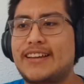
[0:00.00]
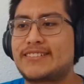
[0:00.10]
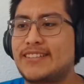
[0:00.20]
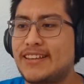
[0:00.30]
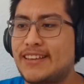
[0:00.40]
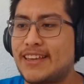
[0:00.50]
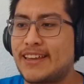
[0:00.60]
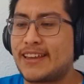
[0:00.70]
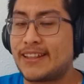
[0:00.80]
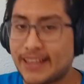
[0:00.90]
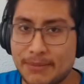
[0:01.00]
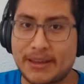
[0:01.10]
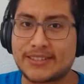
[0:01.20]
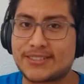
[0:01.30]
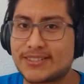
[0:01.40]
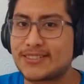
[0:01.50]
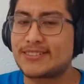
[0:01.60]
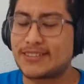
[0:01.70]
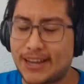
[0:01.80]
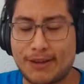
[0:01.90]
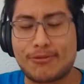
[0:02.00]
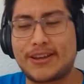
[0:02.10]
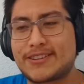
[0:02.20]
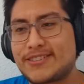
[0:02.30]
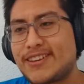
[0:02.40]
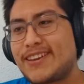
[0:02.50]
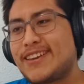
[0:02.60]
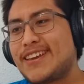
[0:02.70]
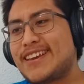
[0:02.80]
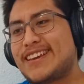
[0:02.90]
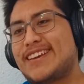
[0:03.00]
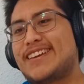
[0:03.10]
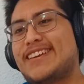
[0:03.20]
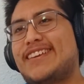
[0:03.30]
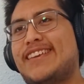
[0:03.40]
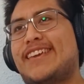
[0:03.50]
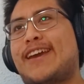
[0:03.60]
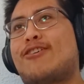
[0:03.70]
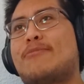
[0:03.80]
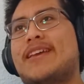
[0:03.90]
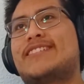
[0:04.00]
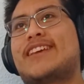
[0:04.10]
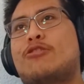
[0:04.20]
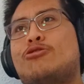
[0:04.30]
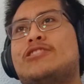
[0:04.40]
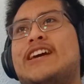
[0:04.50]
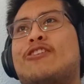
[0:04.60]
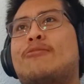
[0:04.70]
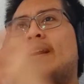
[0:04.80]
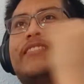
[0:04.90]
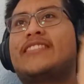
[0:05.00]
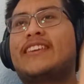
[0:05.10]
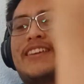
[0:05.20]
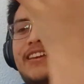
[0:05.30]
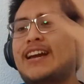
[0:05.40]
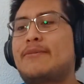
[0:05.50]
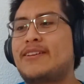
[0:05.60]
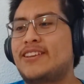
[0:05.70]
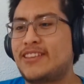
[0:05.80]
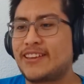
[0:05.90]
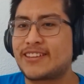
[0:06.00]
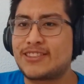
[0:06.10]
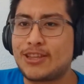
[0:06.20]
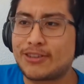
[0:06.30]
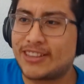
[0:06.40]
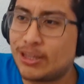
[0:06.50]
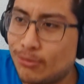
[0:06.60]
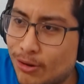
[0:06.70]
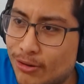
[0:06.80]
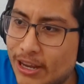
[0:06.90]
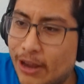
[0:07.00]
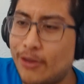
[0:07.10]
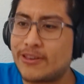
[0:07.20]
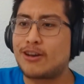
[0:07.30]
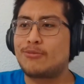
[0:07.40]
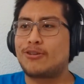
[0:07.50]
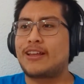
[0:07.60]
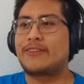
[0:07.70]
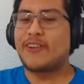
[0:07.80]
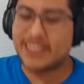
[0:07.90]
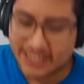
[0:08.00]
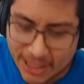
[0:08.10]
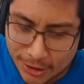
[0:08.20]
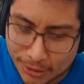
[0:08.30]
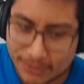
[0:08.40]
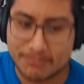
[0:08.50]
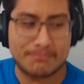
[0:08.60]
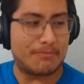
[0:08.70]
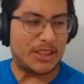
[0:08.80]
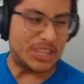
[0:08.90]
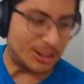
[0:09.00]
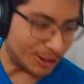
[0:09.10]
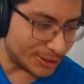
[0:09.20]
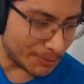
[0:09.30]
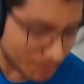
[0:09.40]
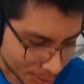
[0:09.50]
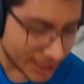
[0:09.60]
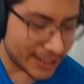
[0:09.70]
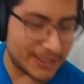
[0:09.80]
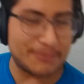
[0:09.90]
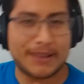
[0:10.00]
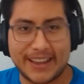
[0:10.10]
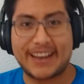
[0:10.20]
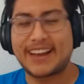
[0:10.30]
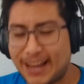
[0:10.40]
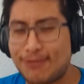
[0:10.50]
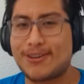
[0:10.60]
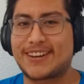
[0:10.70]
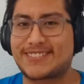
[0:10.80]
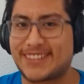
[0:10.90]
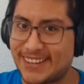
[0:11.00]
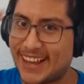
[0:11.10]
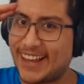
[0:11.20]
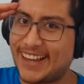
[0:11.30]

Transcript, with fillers: Así que nada más, a cuidarse. Y que comience el Ultra Romantic. A ver si tiene sentido ese título. Y que no sea como la de Final Season. Venga, a cuidarse.